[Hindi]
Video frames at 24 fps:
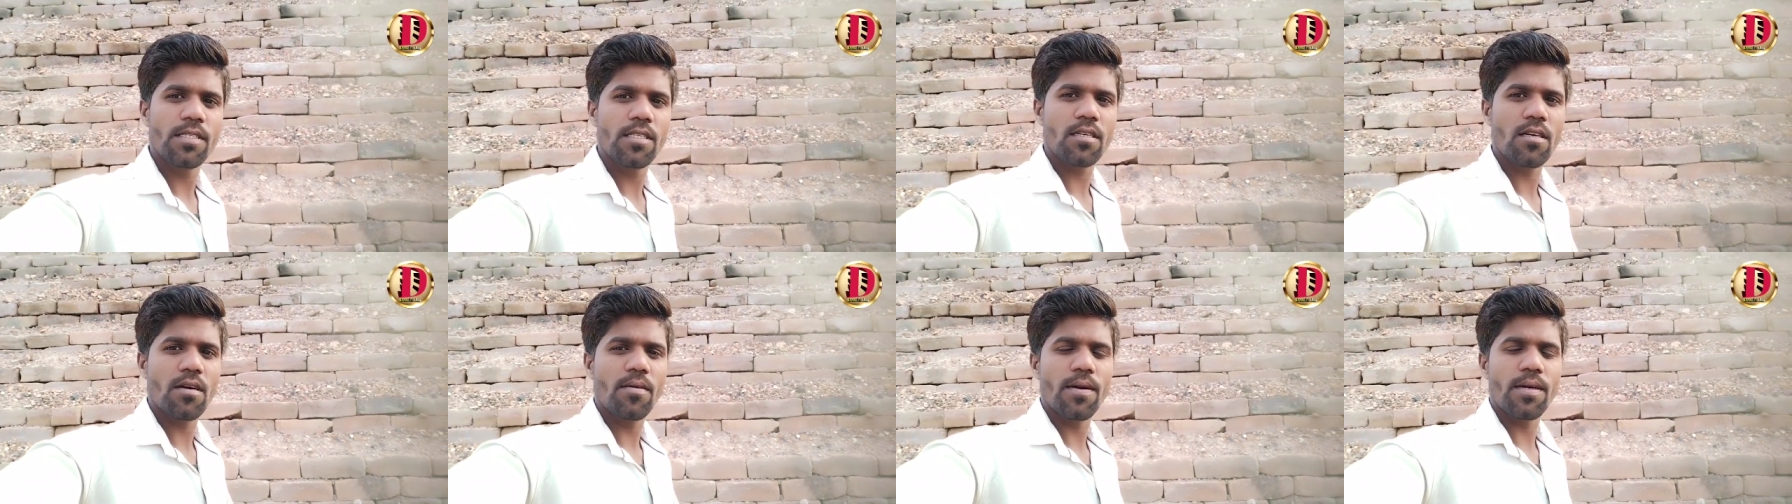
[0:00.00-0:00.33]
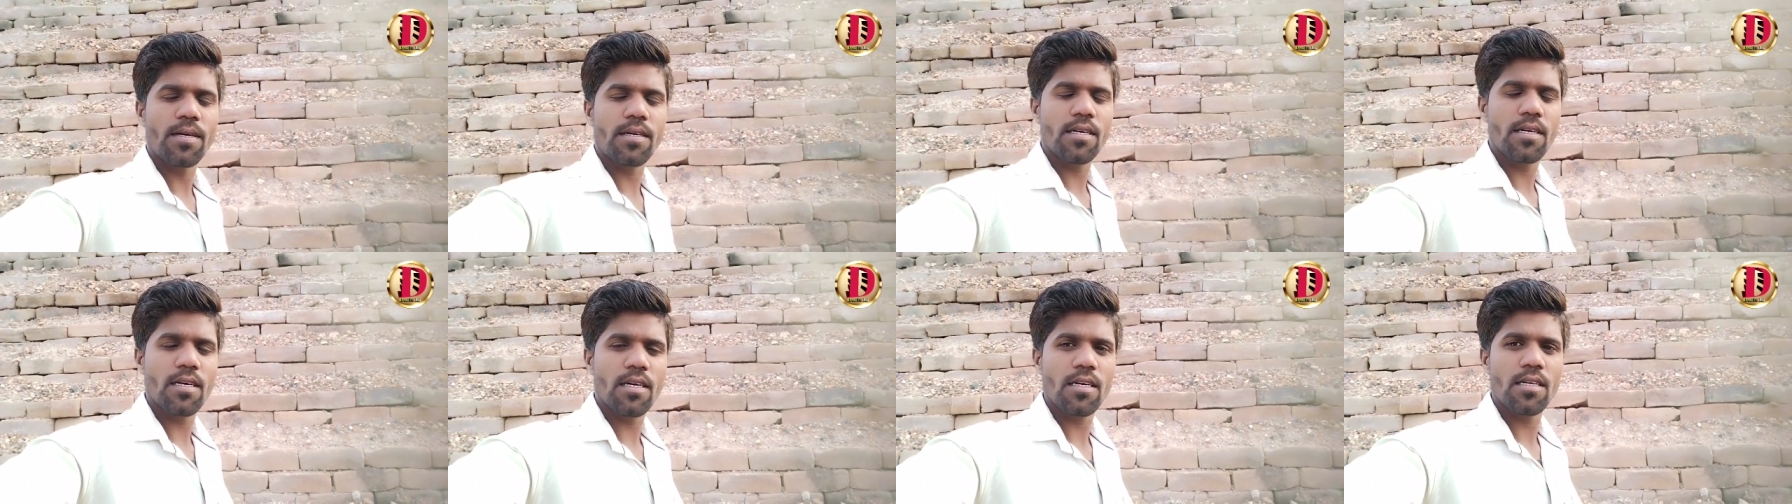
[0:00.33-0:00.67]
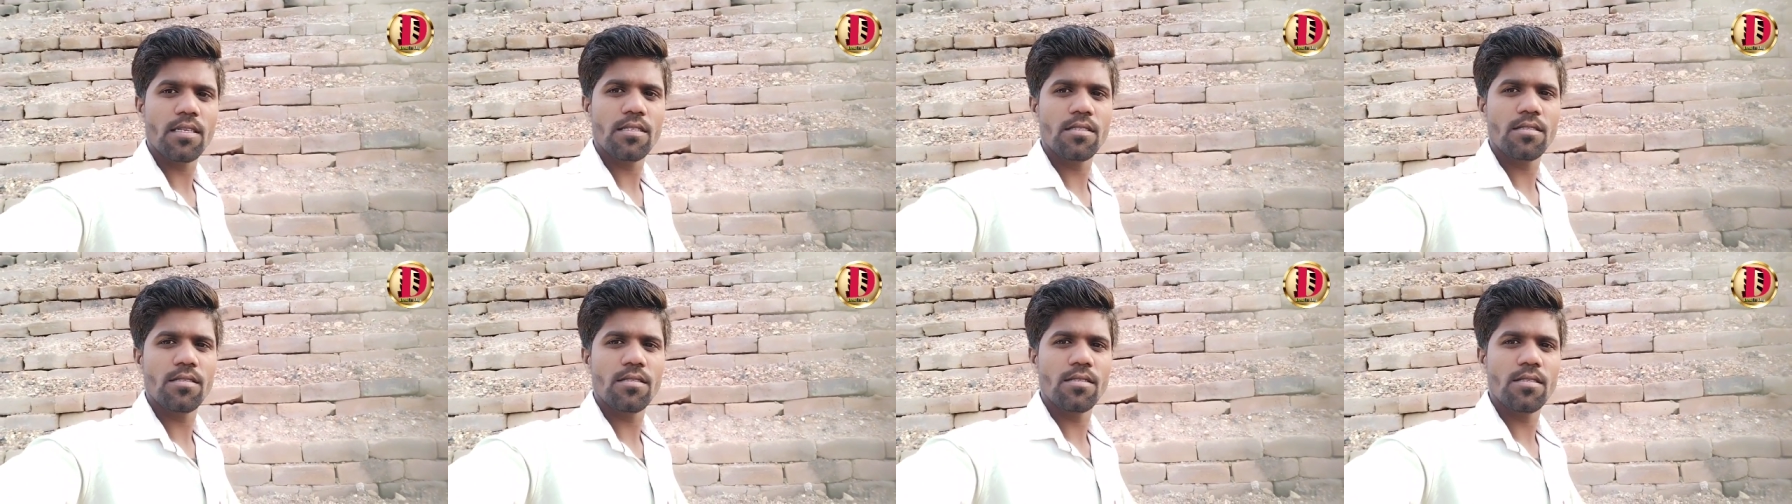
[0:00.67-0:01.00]
का भट्टा
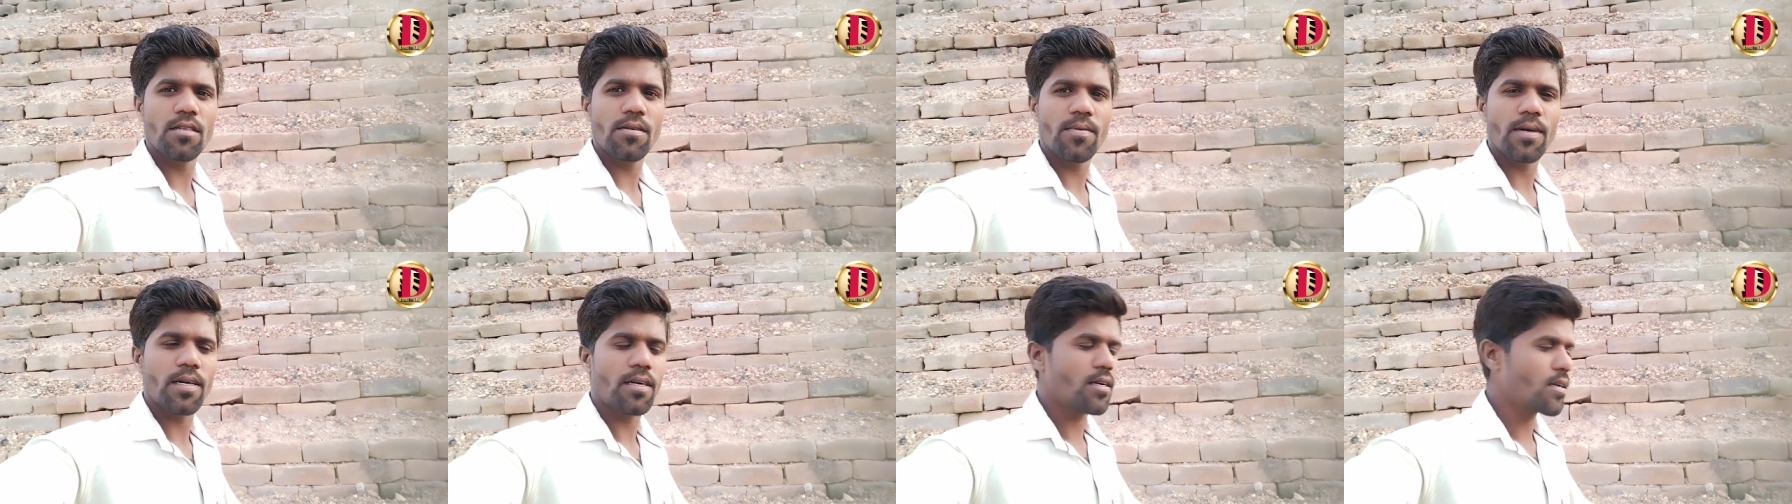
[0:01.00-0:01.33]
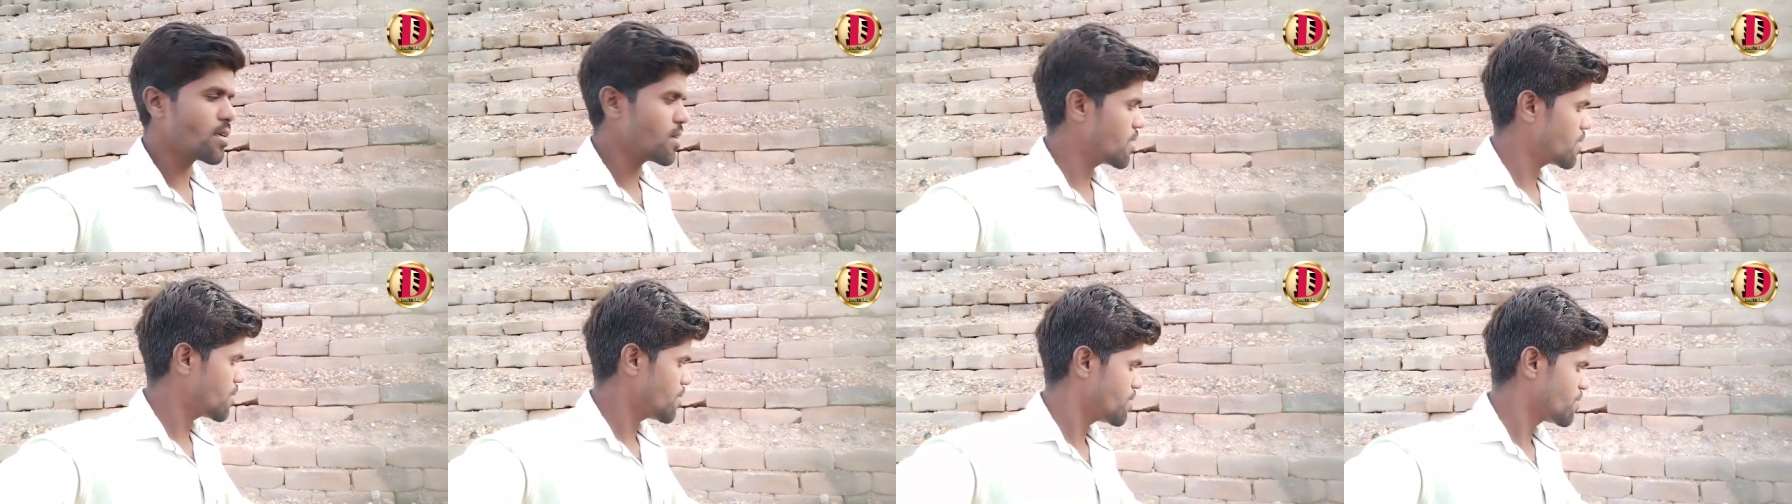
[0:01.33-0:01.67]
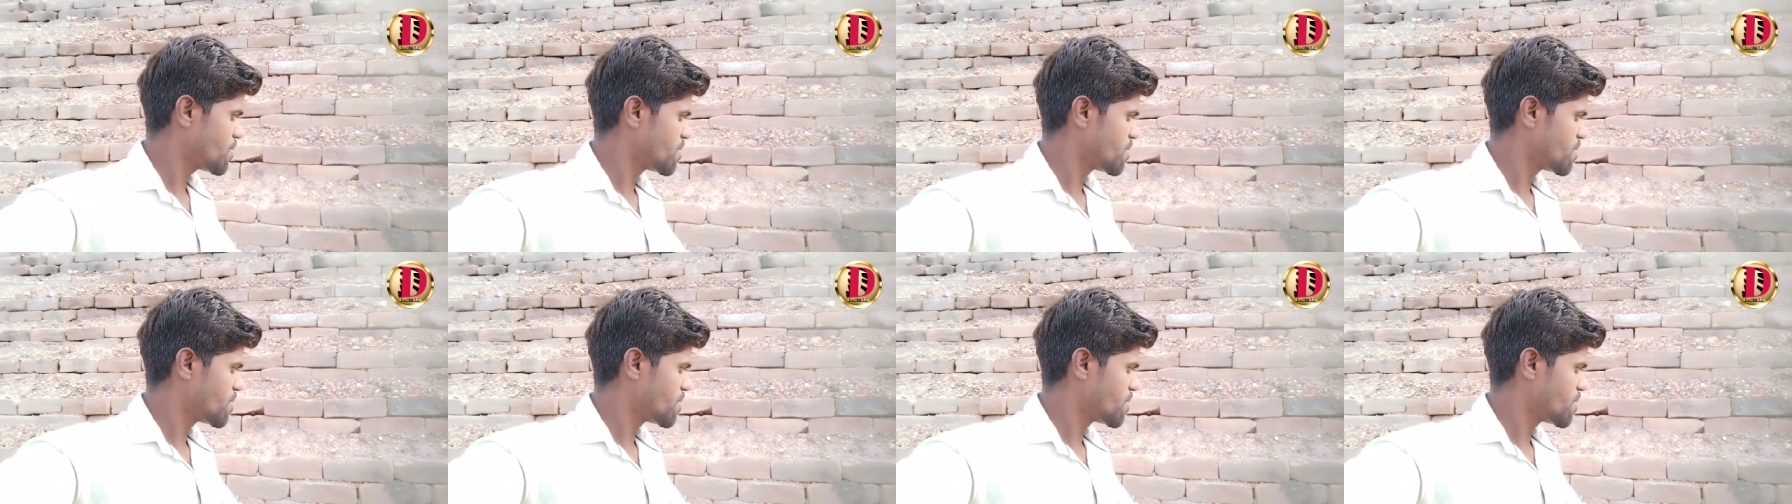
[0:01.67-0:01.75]
ये भट्टा